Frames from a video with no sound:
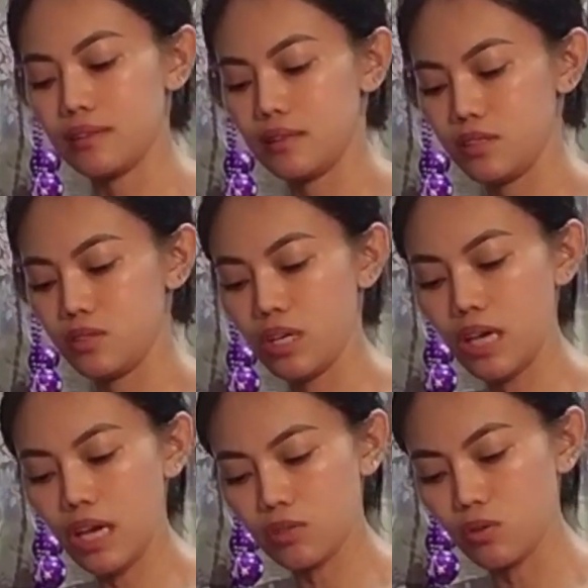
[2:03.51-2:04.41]
So,
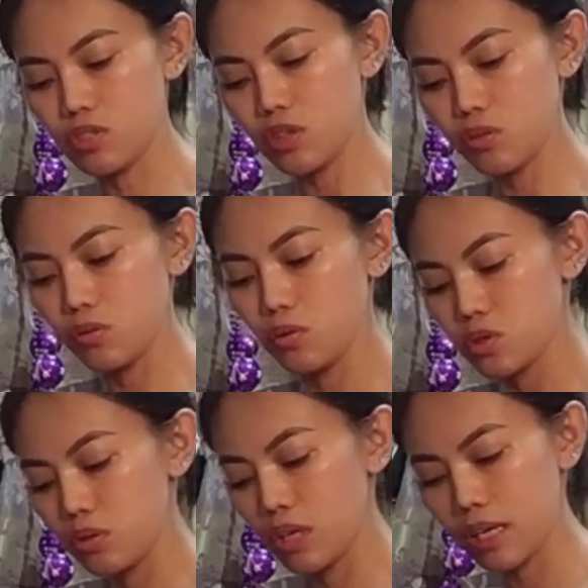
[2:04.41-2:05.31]
ayan, kung sinong gusto
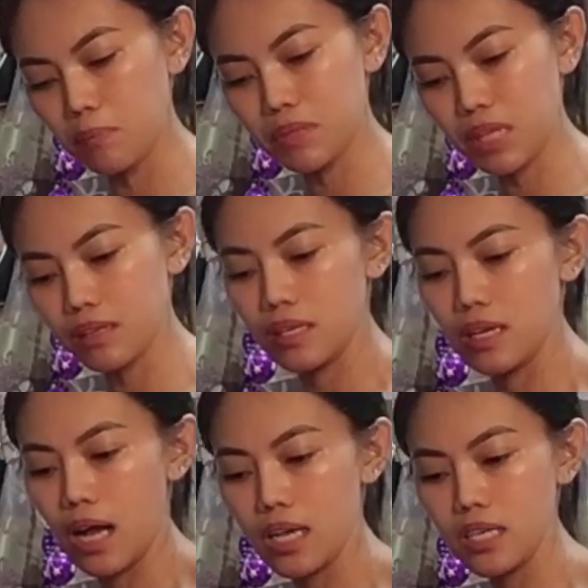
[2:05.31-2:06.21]
ng lip tint,
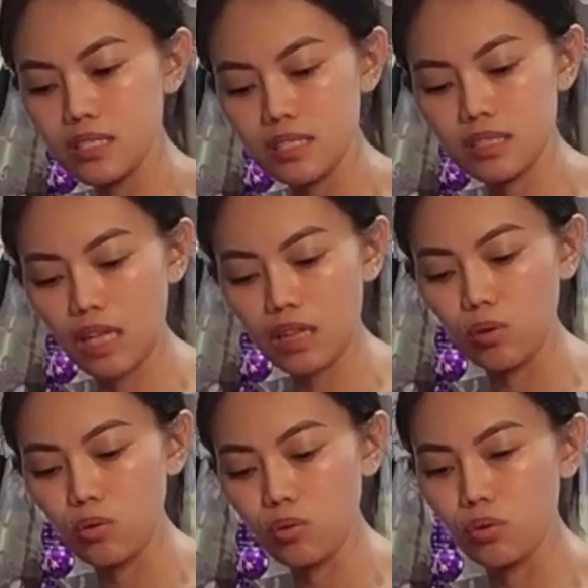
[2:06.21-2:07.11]
guys, tatlong
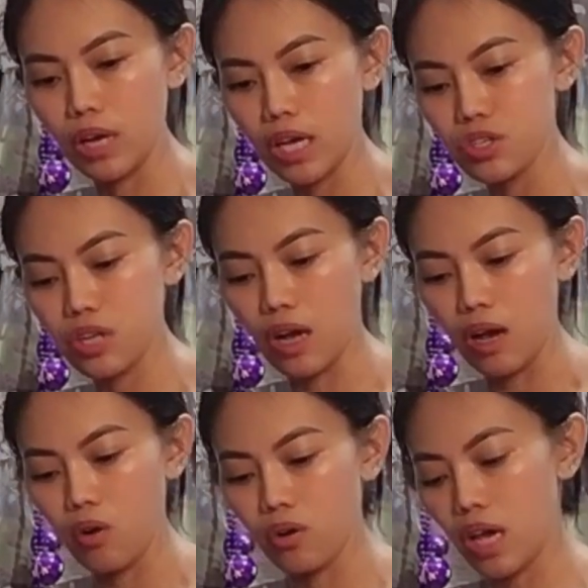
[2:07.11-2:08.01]
kulay siya.
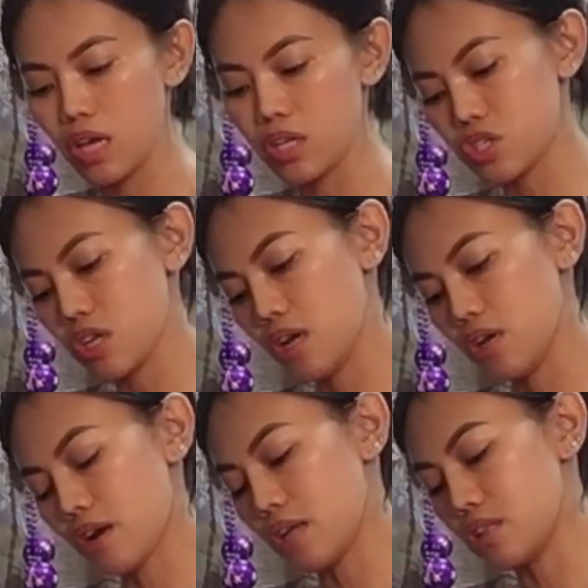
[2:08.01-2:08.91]
Orange,
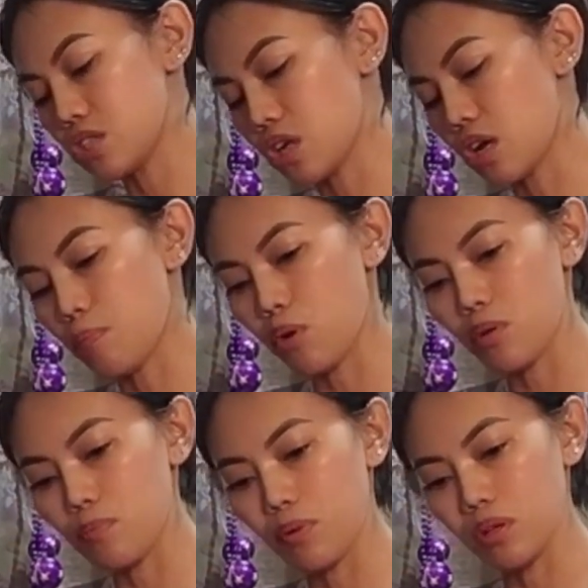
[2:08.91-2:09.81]
red, at saka
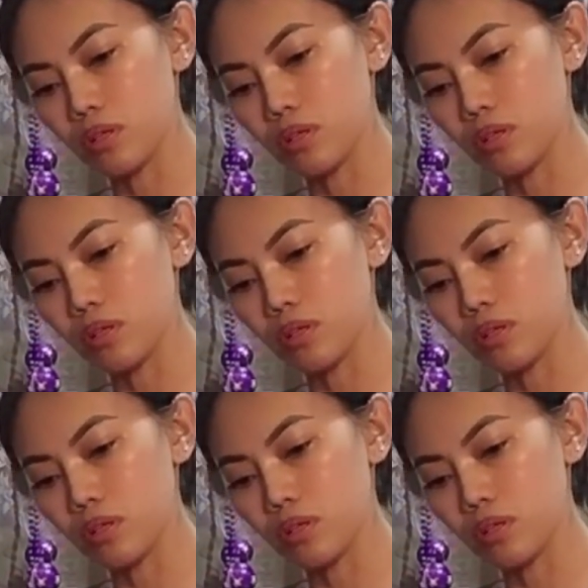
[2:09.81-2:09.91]
purple.